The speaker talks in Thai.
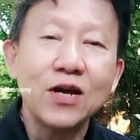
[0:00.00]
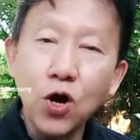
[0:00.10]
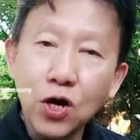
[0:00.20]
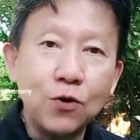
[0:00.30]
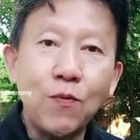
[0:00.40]
ก็
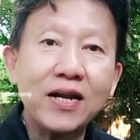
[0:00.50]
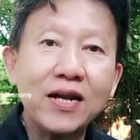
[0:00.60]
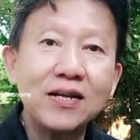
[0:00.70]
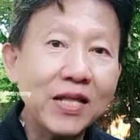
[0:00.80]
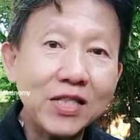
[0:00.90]
เกิดวัน
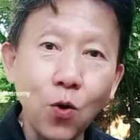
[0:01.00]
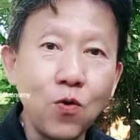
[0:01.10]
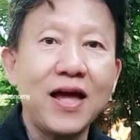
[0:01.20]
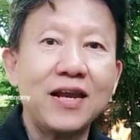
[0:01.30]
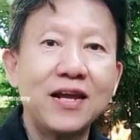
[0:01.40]
ที่ไม่ตรง
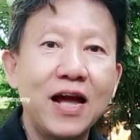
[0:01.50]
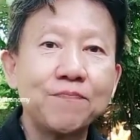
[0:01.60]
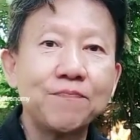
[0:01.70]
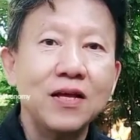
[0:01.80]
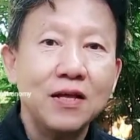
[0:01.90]
กันนะครับ
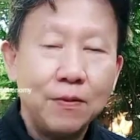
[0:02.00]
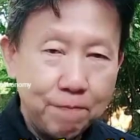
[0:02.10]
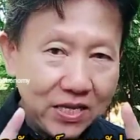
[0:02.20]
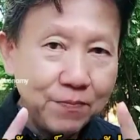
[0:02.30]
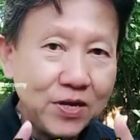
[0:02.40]

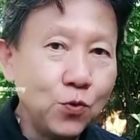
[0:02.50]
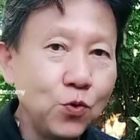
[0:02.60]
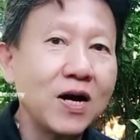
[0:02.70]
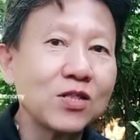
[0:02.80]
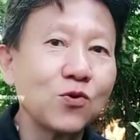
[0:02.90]
มันจะมีหุ้
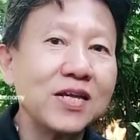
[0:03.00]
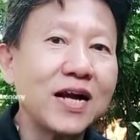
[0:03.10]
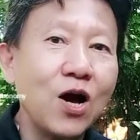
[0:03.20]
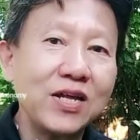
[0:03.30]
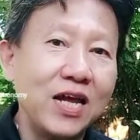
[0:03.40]
นบางตัวที่
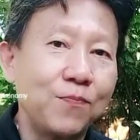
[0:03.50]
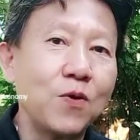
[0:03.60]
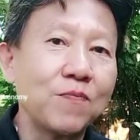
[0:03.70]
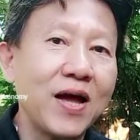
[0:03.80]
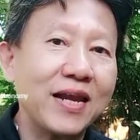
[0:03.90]
เข้าเทรดพ
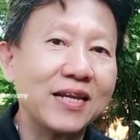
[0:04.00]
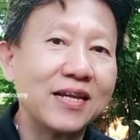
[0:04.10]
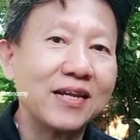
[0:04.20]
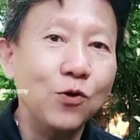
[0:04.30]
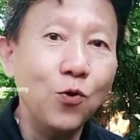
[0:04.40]
ร้อมกัน
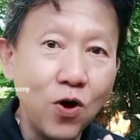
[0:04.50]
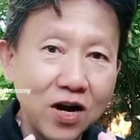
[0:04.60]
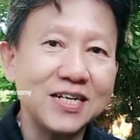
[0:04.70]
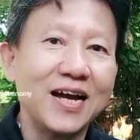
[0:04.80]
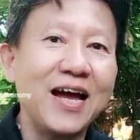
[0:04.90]
ดวง
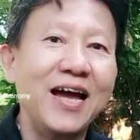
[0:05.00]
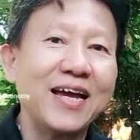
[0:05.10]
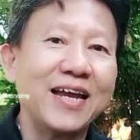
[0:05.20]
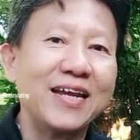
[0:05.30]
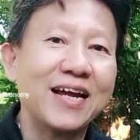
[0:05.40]
ก็จะคล้าย
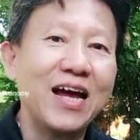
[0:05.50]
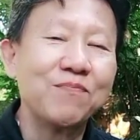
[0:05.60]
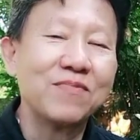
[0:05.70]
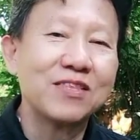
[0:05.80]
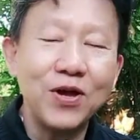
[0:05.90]
กันนะครับ
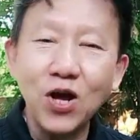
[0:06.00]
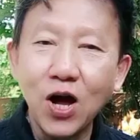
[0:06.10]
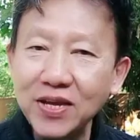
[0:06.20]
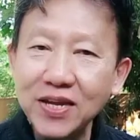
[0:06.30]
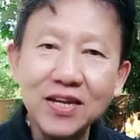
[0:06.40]
สมัยก่อ
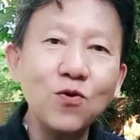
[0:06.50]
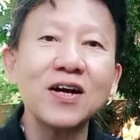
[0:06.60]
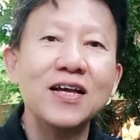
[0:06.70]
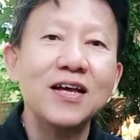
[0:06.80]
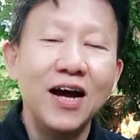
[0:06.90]
นมีดวง
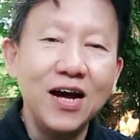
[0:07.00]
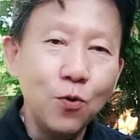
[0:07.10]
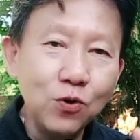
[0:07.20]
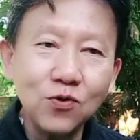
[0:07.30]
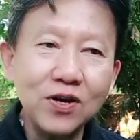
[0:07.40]

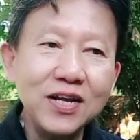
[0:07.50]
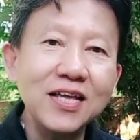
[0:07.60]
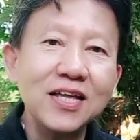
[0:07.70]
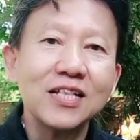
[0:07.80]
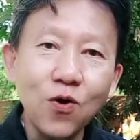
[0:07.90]
หุ้นตัวนี้
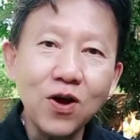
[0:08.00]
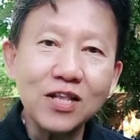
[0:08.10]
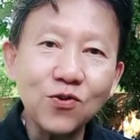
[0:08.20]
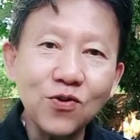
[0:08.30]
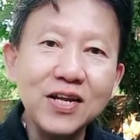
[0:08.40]
ตรงกั
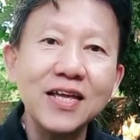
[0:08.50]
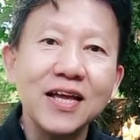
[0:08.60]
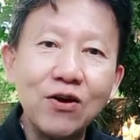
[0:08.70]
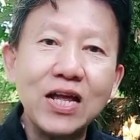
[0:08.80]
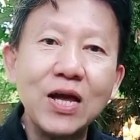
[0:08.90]
บตัวนี้
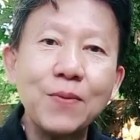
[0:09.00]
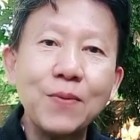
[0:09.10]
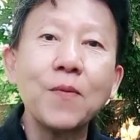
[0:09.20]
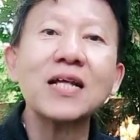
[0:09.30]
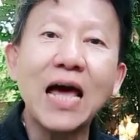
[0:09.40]
เข้าเทรดพร้อ
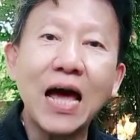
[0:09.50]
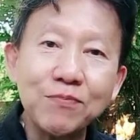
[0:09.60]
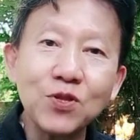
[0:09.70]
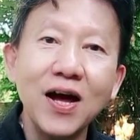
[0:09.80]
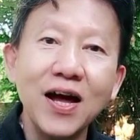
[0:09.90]
มกัน
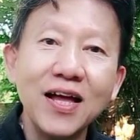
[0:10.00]
3 ตัว